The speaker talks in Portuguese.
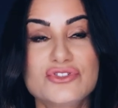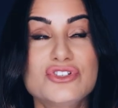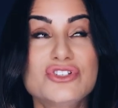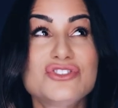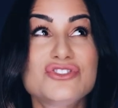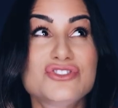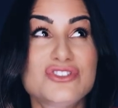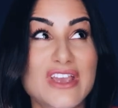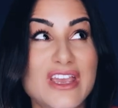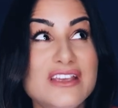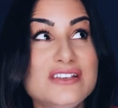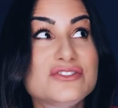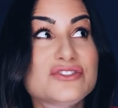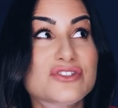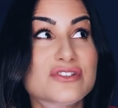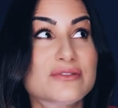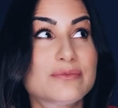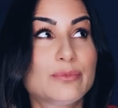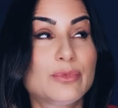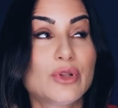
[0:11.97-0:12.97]
de
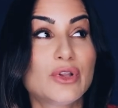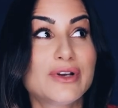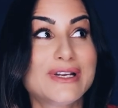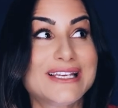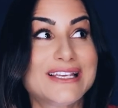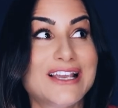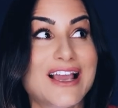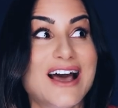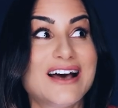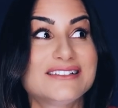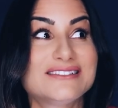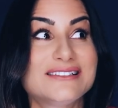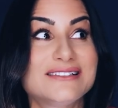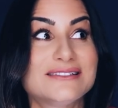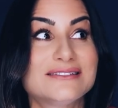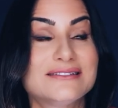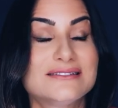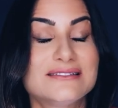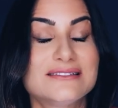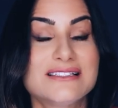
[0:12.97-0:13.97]
gente
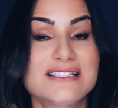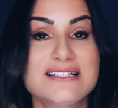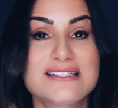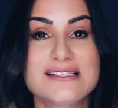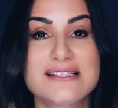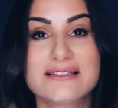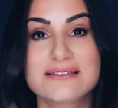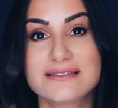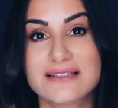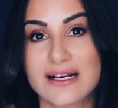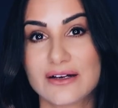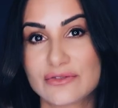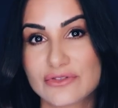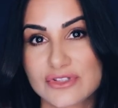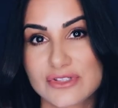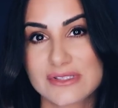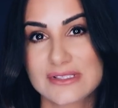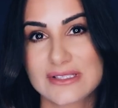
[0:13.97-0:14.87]
bloqueada nesse tal de